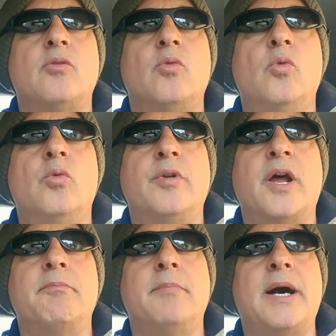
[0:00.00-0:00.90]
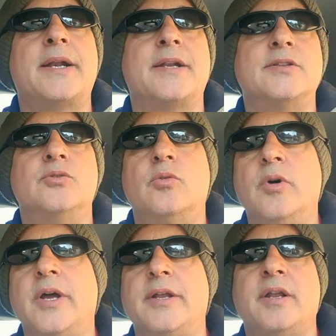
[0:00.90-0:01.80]
una barra
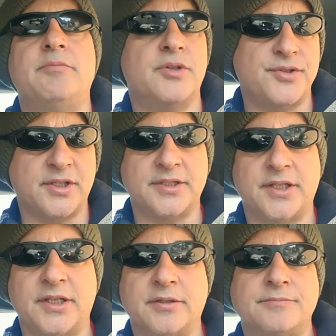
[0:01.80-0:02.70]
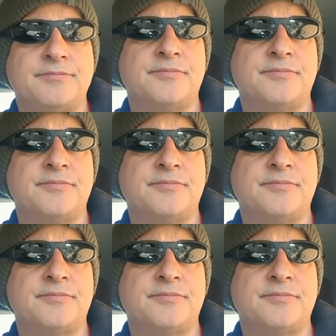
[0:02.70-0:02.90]
2 nel mio giardino,